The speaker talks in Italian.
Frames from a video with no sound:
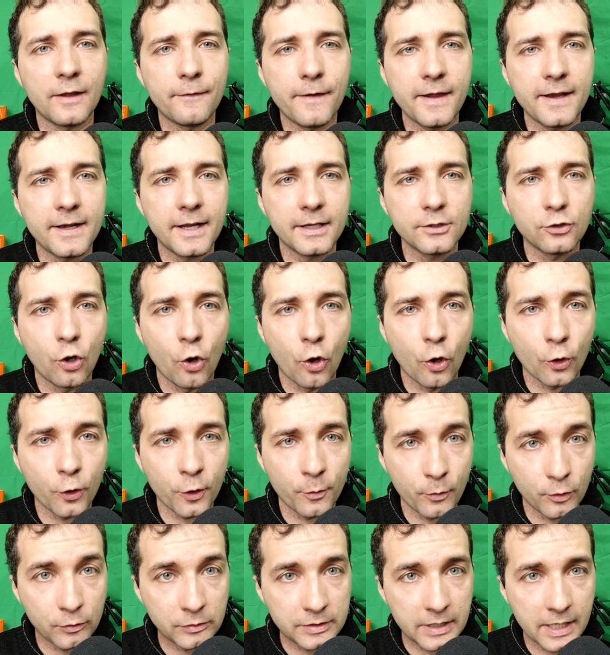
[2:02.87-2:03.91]
la vena
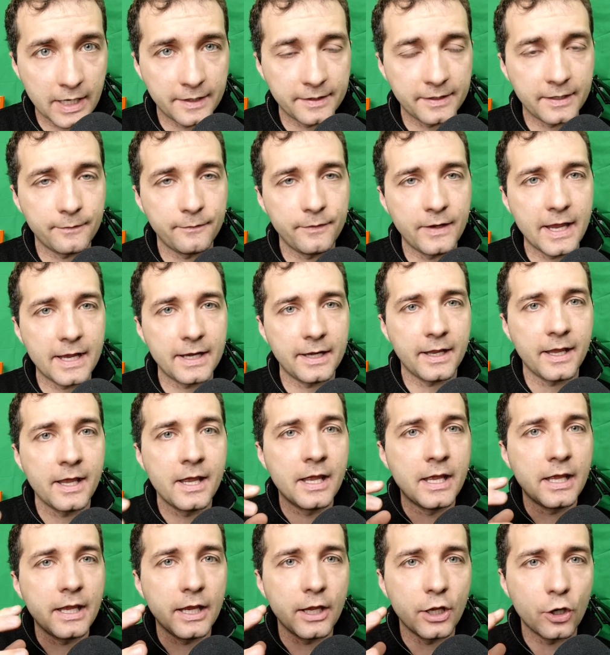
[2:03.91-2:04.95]
d'oro in montagna
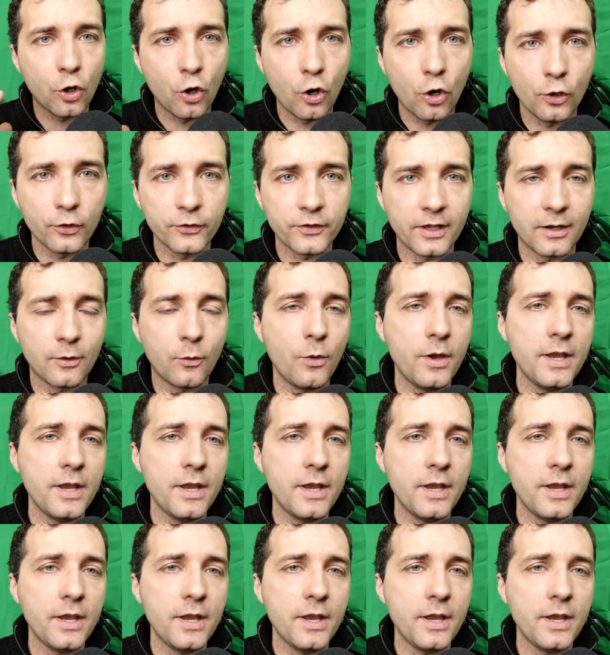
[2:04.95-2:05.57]
viene erosa,